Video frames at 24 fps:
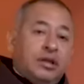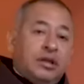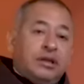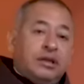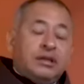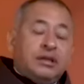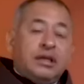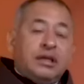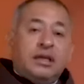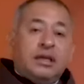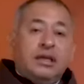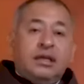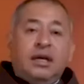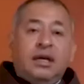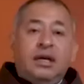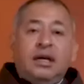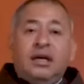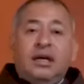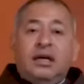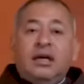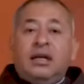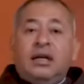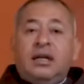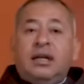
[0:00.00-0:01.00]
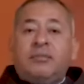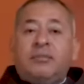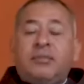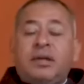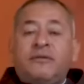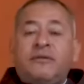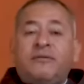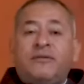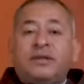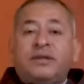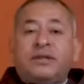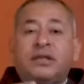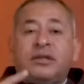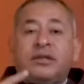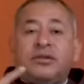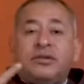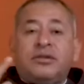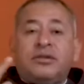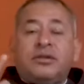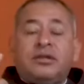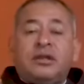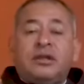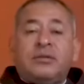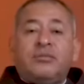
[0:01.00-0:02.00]
y enseguida la
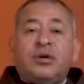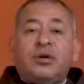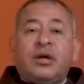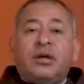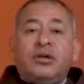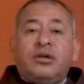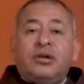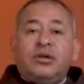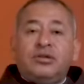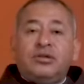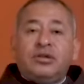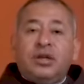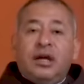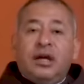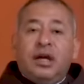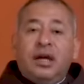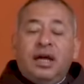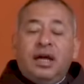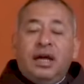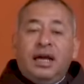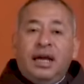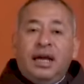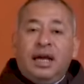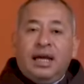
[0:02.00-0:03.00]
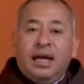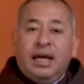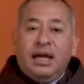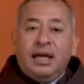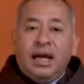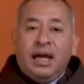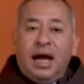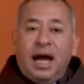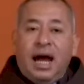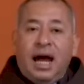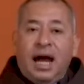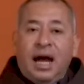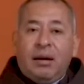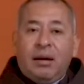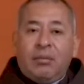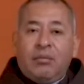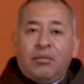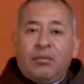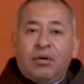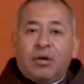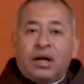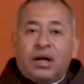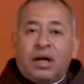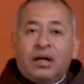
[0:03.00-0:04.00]
manifestación de ese amor a Dios en el
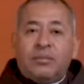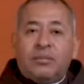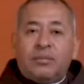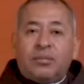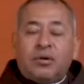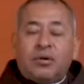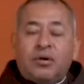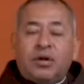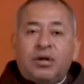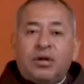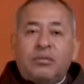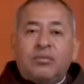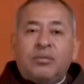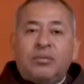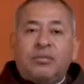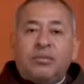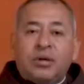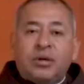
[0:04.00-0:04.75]
amor al prójimo.